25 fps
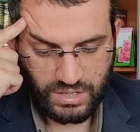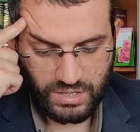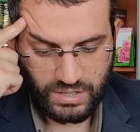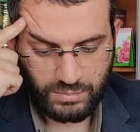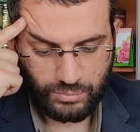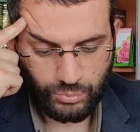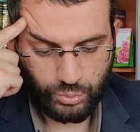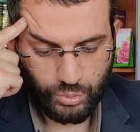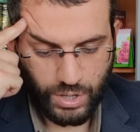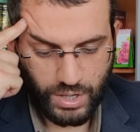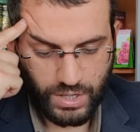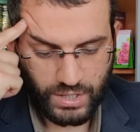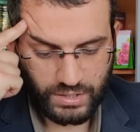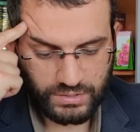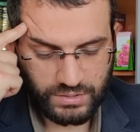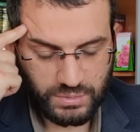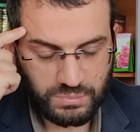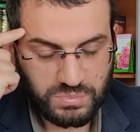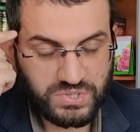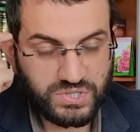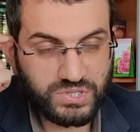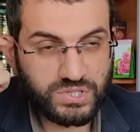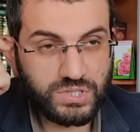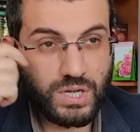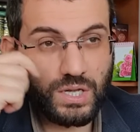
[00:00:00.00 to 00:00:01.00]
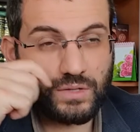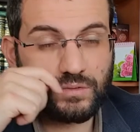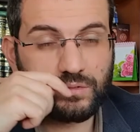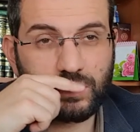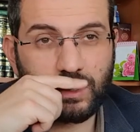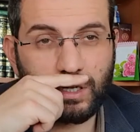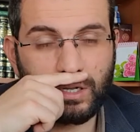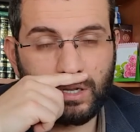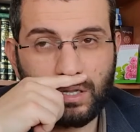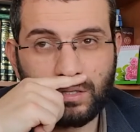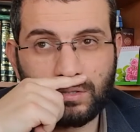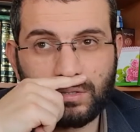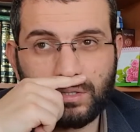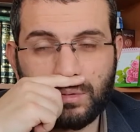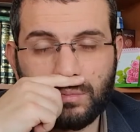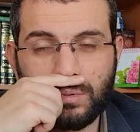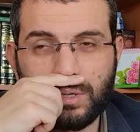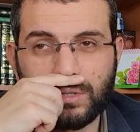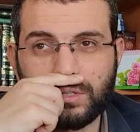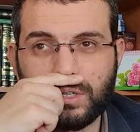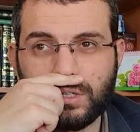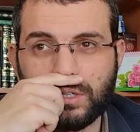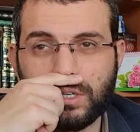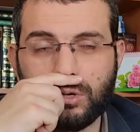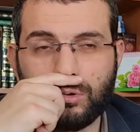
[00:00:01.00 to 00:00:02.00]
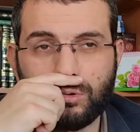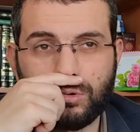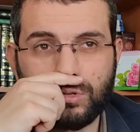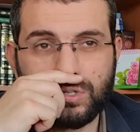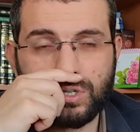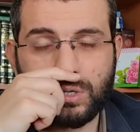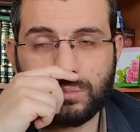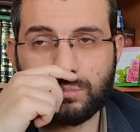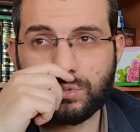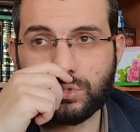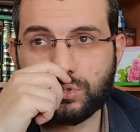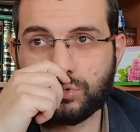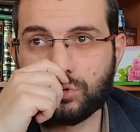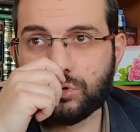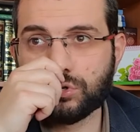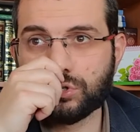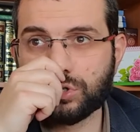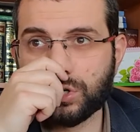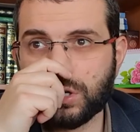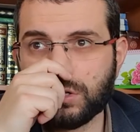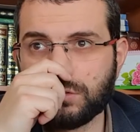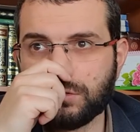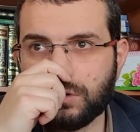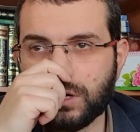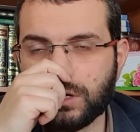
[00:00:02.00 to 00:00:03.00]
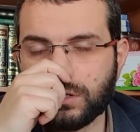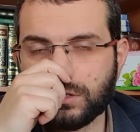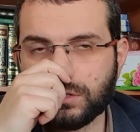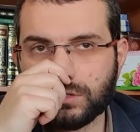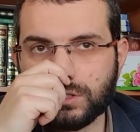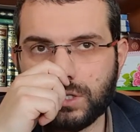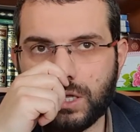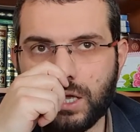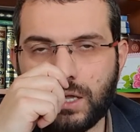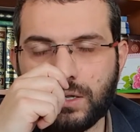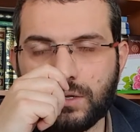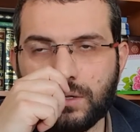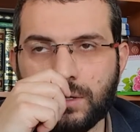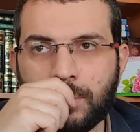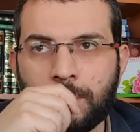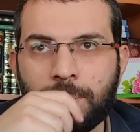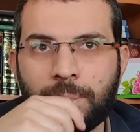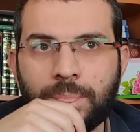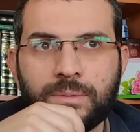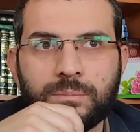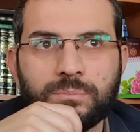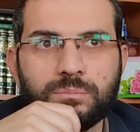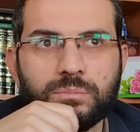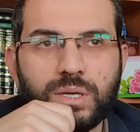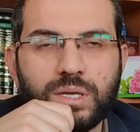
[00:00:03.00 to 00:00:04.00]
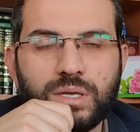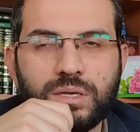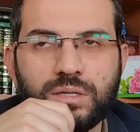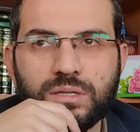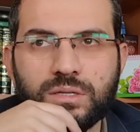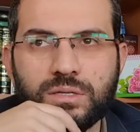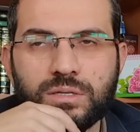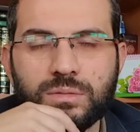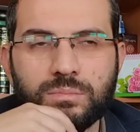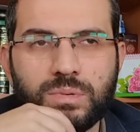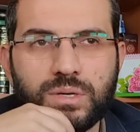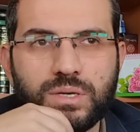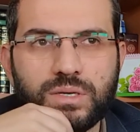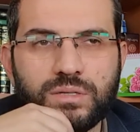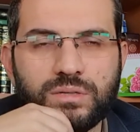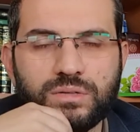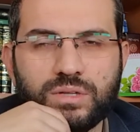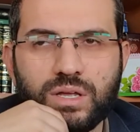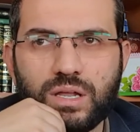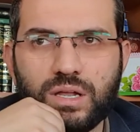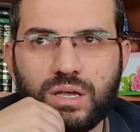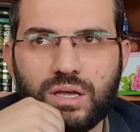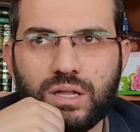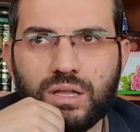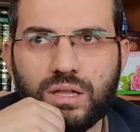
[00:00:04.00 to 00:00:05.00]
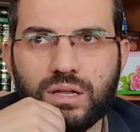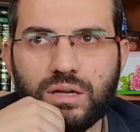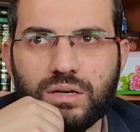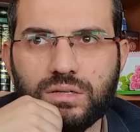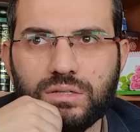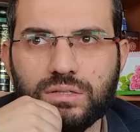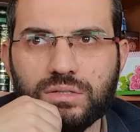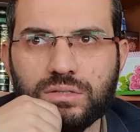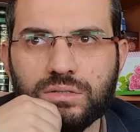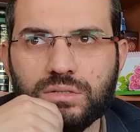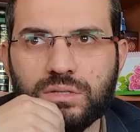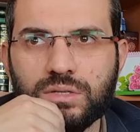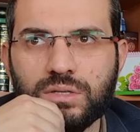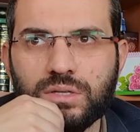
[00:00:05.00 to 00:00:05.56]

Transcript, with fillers: Bu alanda psikiyatri alanında materyal olacak birçok şey var. Yani beyni, beyin dalgalarını,